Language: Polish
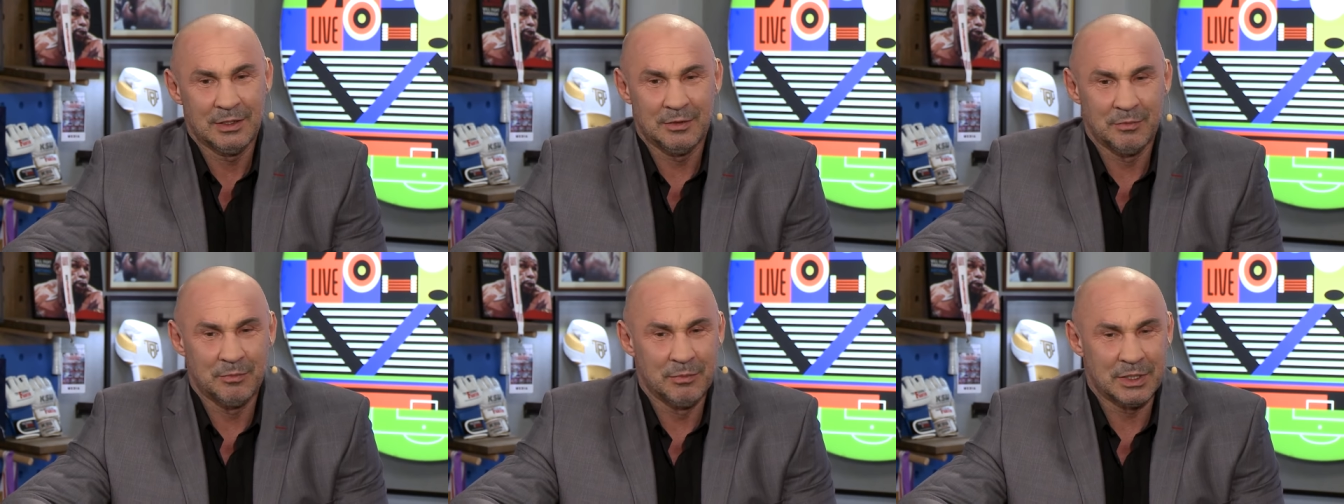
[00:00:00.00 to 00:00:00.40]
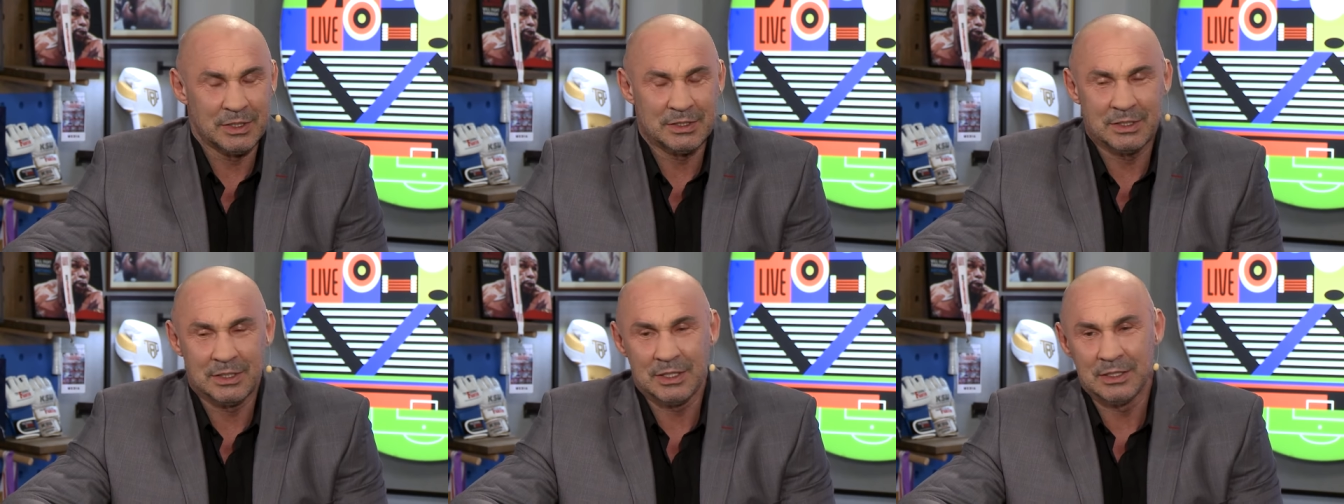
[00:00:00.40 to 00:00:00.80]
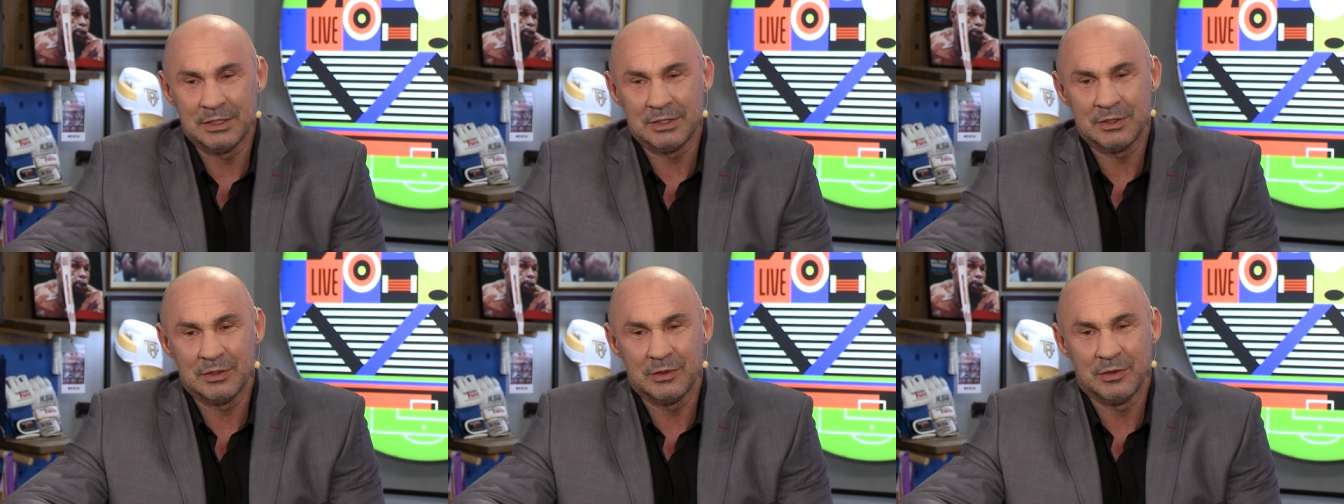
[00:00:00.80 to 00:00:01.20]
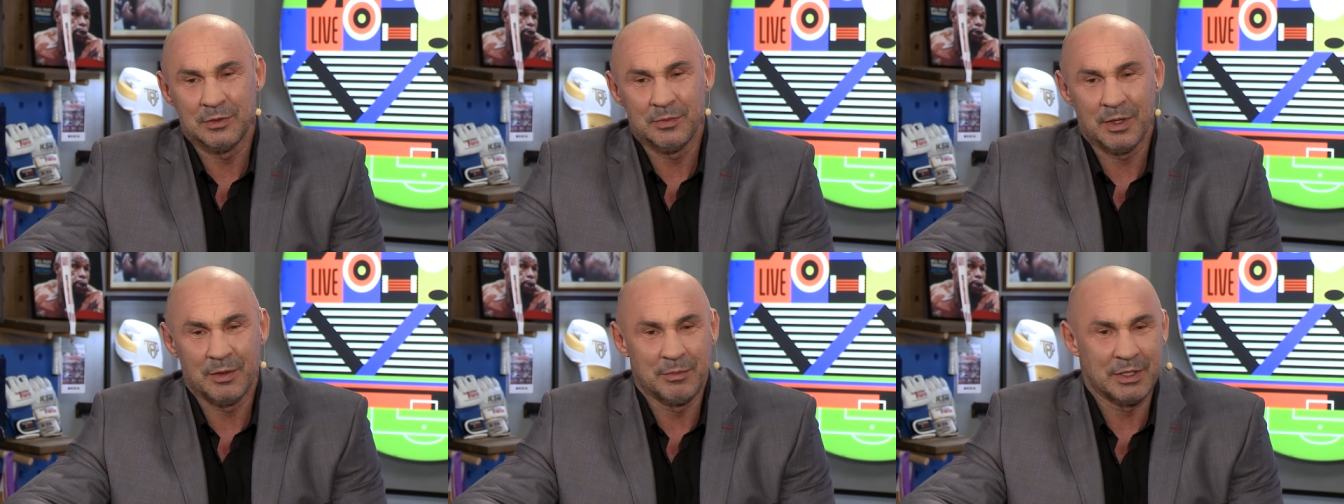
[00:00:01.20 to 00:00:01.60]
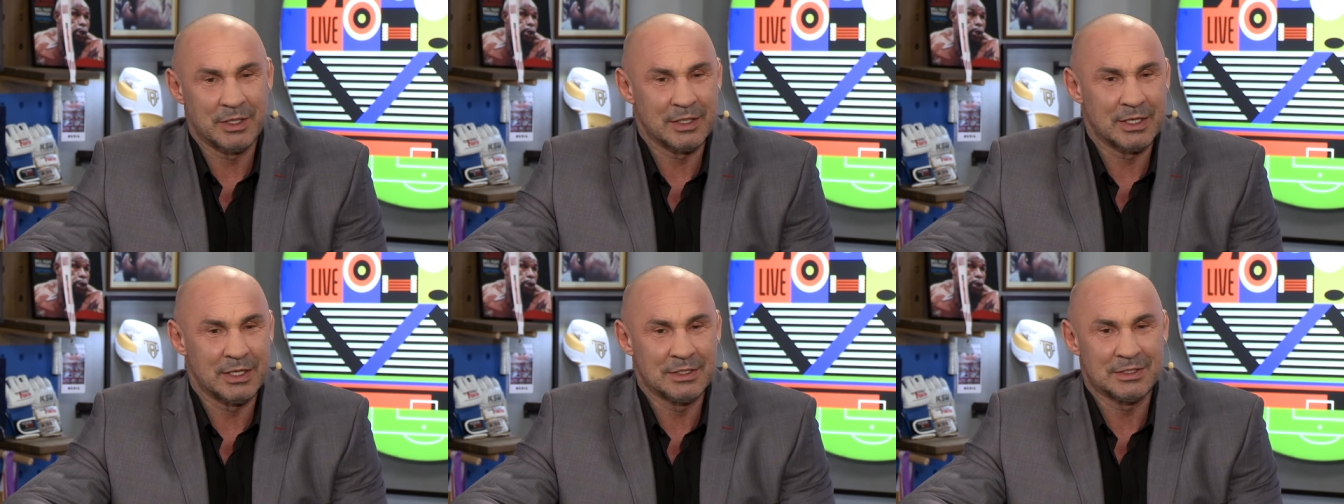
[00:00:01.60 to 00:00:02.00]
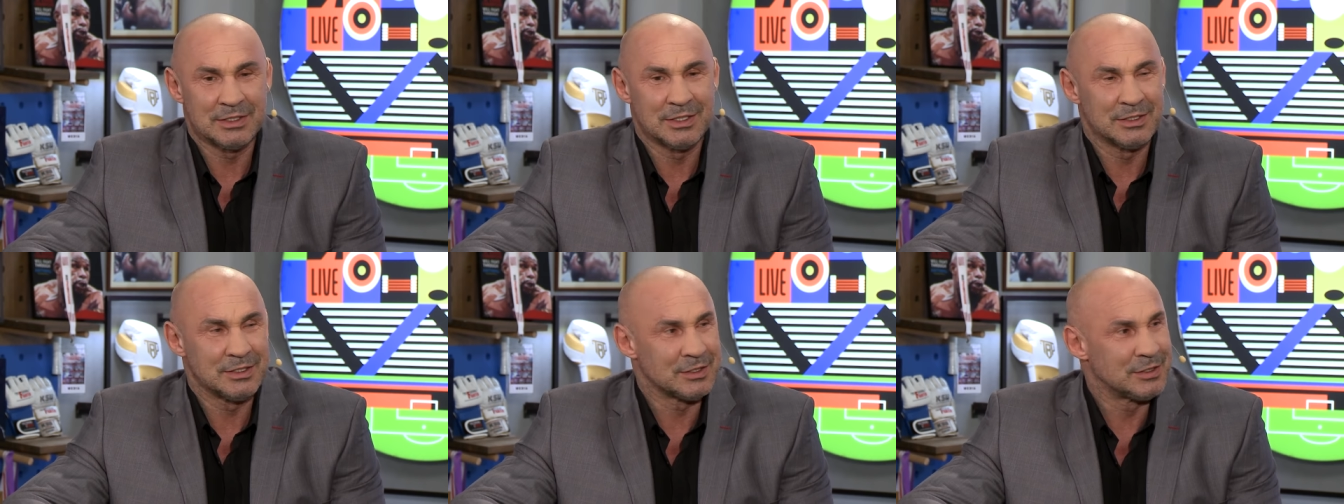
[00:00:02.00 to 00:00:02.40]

meksykańsko-amerykańskie